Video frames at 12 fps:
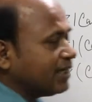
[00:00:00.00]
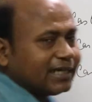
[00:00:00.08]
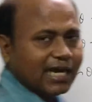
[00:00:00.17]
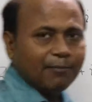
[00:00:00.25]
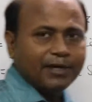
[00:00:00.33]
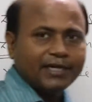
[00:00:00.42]

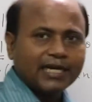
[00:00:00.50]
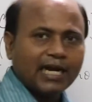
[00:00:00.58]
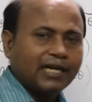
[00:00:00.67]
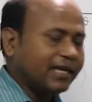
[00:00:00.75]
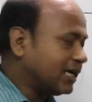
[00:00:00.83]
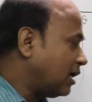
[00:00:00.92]
तरीका है हमें
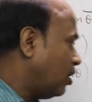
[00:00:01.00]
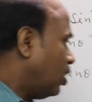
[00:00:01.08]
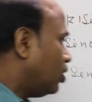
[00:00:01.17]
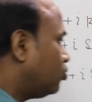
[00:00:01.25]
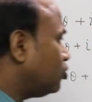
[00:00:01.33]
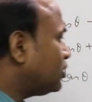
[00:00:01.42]
निकालने का
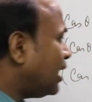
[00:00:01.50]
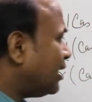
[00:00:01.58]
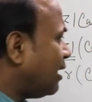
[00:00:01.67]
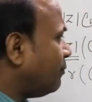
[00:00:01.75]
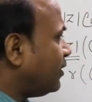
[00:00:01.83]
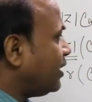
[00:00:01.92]
दूसरा
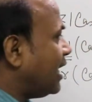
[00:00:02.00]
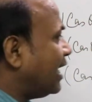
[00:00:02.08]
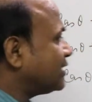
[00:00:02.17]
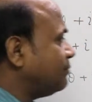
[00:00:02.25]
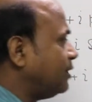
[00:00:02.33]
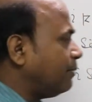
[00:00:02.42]
हम
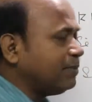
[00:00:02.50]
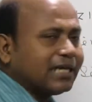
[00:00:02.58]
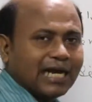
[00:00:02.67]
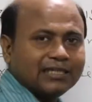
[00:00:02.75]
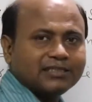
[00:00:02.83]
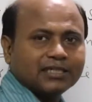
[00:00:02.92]
यहां से भी हम
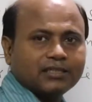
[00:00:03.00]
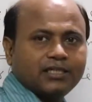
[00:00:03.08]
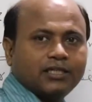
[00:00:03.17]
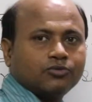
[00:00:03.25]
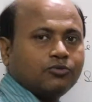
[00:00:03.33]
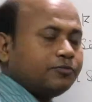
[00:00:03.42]
निकाल सकते
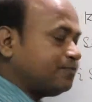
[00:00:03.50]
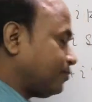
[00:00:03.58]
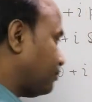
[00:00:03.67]
हैं इसको